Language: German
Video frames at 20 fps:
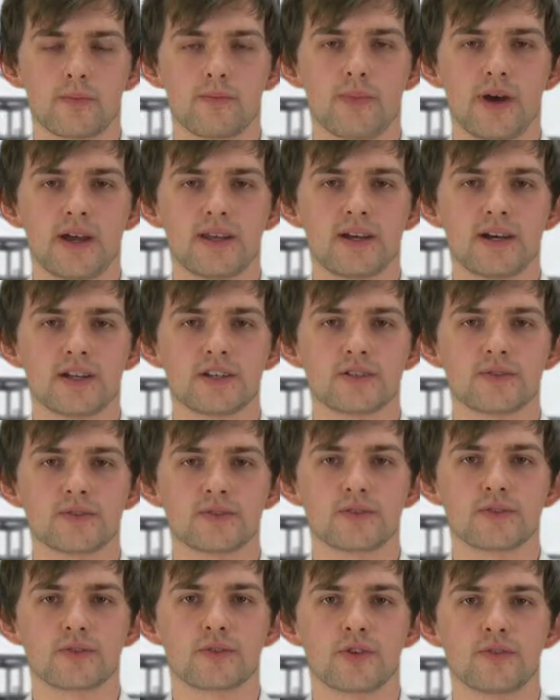Beide
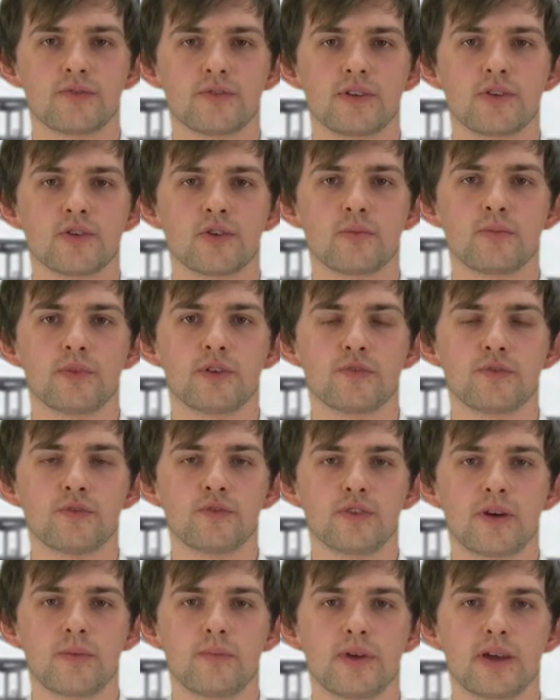Anschlüsse können wiederum mit
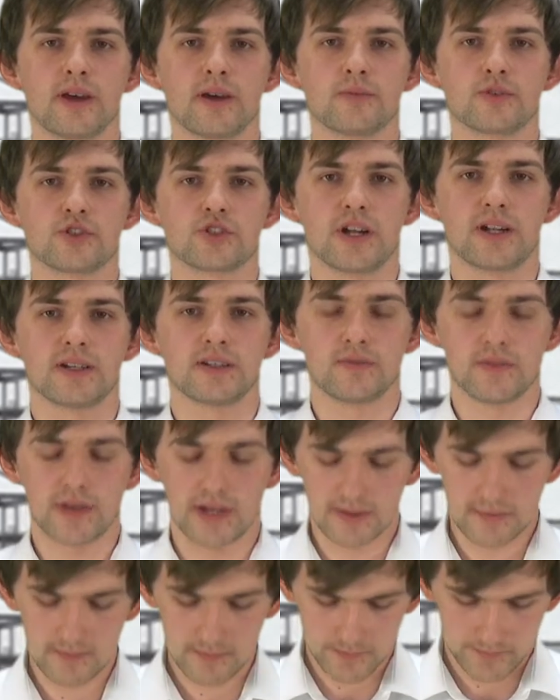5 Ampere beschaltet
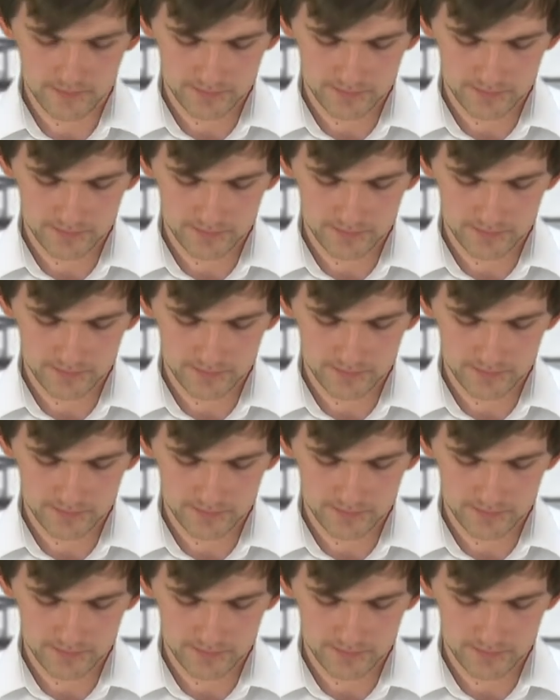werden.